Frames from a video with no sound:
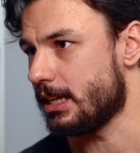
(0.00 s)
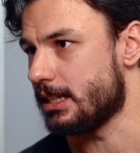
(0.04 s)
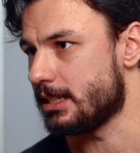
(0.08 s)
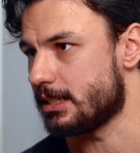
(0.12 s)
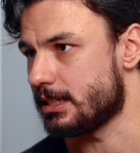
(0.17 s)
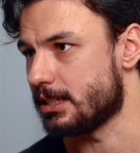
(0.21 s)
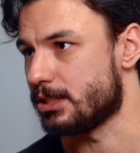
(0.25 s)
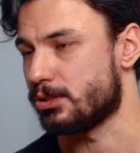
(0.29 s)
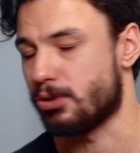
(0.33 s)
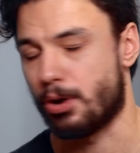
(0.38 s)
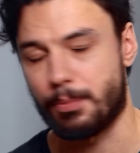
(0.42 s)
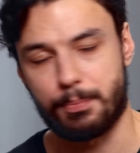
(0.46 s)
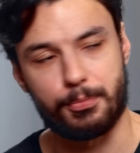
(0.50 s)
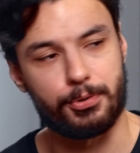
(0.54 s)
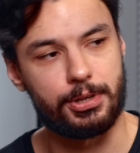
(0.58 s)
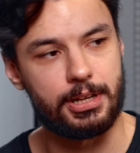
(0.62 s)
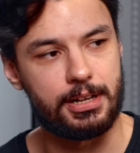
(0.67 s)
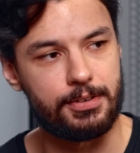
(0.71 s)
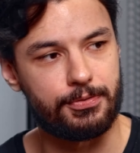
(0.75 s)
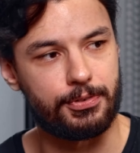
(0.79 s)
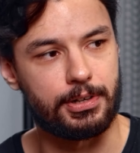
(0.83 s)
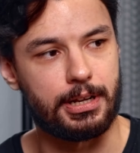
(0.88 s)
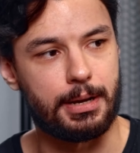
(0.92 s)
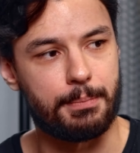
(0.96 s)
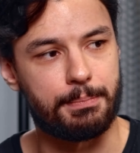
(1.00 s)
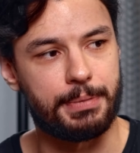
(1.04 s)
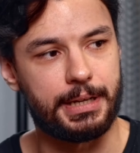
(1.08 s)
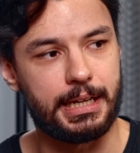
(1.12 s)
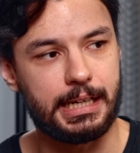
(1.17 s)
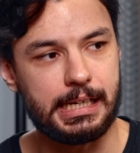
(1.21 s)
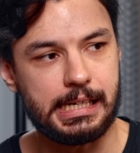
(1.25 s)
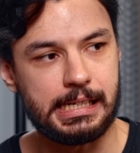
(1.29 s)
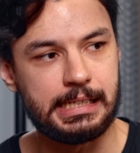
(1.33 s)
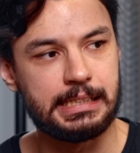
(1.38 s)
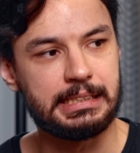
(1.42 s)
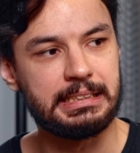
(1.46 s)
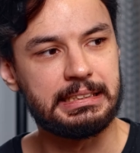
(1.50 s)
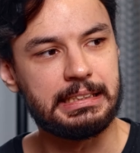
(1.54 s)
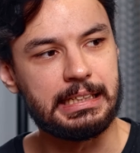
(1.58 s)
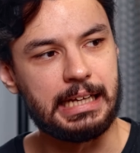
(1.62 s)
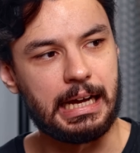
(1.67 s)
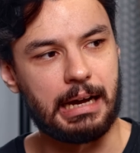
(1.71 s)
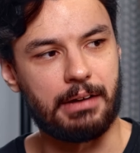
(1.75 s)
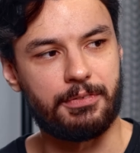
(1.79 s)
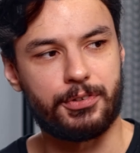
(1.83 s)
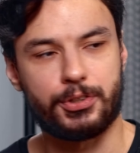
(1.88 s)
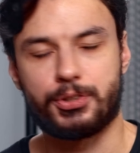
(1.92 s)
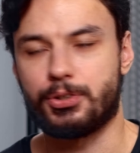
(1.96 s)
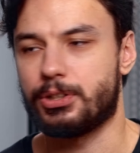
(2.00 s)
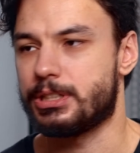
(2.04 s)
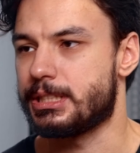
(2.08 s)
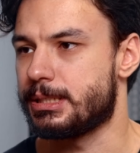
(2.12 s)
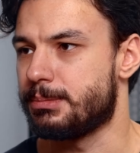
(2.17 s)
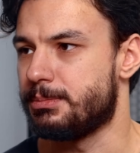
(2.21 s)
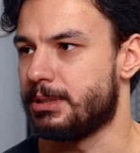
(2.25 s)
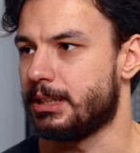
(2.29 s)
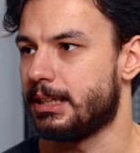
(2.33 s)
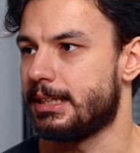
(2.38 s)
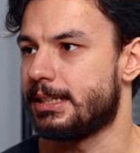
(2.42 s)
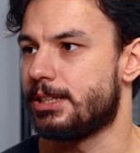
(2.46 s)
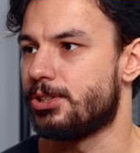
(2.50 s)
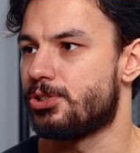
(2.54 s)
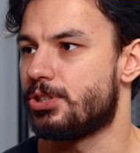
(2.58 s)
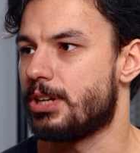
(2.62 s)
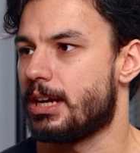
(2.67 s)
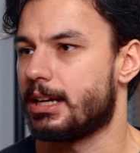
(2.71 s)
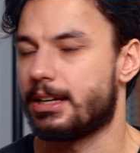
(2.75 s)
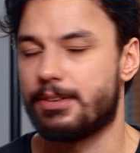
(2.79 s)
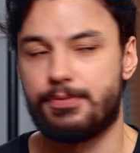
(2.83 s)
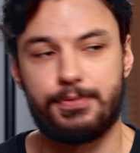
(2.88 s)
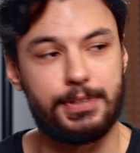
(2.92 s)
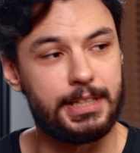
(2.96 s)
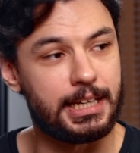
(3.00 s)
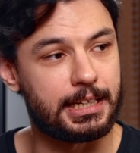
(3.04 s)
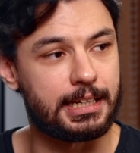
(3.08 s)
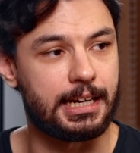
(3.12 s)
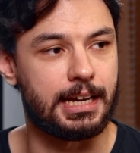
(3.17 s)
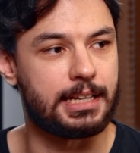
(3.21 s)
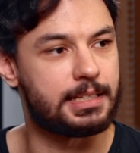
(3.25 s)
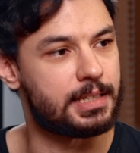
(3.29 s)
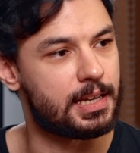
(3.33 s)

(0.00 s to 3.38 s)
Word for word: als das Topmodell von Ampere, aber wird trotzdem eine richtig starke 4K